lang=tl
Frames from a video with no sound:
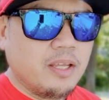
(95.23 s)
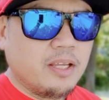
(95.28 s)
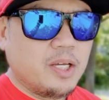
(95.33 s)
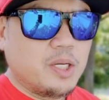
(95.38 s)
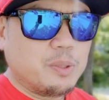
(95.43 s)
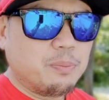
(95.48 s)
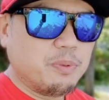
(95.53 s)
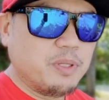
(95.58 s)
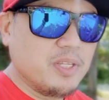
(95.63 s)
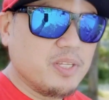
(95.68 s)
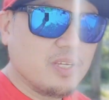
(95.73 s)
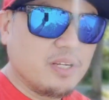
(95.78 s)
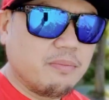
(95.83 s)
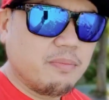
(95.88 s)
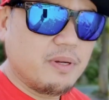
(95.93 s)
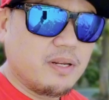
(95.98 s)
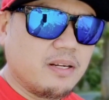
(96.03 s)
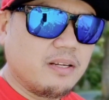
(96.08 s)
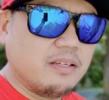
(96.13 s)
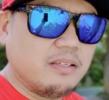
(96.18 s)
At minsan
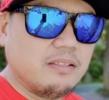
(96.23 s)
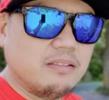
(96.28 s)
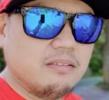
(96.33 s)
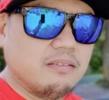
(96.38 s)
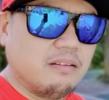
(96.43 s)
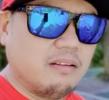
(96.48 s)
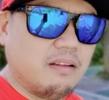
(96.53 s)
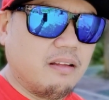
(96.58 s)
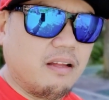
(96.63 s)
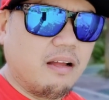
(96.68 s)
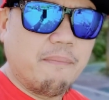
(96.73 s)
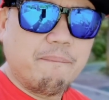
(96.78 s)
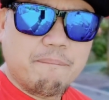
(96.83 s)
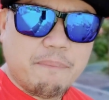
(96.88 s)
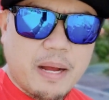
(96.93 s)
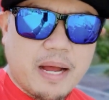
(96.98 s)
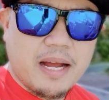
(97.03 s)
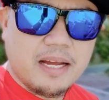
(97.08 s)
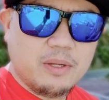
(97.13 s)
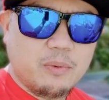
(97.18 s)
parang ang
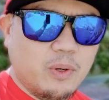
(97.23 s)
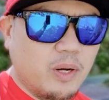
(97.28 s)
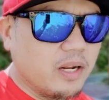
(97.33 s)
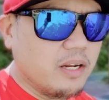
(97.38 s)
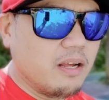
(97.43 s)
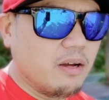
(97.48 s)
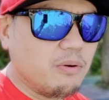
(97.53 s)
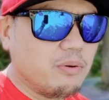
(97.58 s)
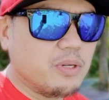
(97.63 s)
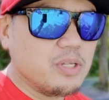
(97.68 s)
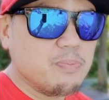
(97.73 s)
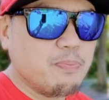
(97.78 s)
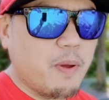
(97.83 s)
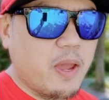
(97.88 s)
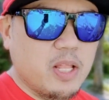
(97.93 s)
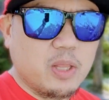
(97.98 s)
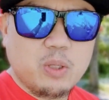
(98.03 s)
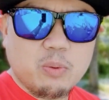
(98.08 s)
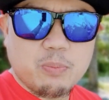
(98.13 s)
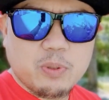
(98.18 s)
pangit. Wala na akong
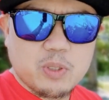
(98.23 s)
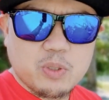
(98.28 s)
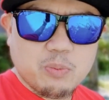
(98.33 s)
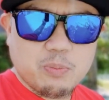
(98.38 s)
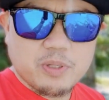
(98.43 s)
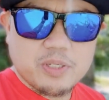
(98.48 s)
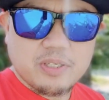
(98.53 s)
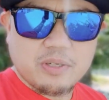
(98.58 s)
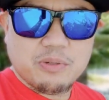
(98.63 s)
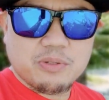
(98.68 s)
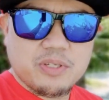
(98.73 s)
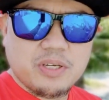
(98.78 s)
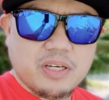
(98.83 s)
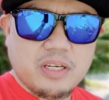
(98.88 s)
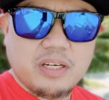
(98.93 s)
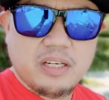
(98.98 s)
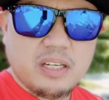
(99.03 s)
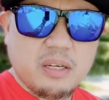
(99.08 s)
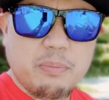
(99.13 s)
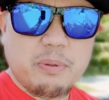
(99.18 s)
respeto pag sumasagot sa
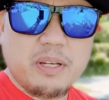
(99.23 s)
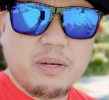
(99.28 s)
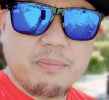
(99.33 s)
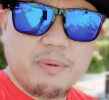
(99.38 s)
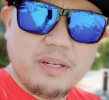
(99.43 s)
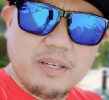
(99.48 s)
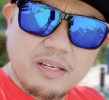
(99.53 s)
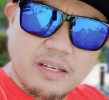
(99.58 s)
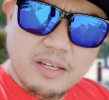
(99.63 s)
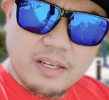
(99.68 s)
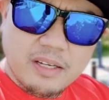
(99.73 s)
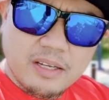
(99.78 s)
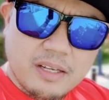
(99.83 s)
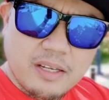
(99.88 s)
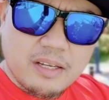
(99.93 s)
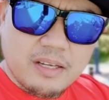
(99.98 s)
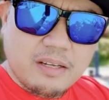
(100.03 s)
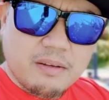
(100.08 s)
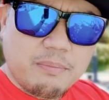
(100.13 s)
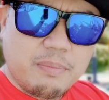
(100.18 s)
kanila. Parang
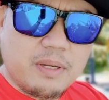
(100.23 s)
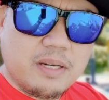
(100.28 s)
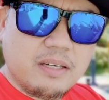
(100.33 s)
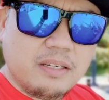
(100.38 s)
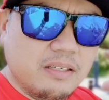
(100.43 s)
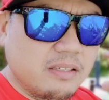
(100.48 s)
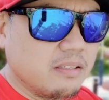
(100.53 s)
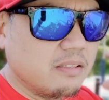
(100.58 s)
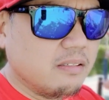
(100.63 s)
parang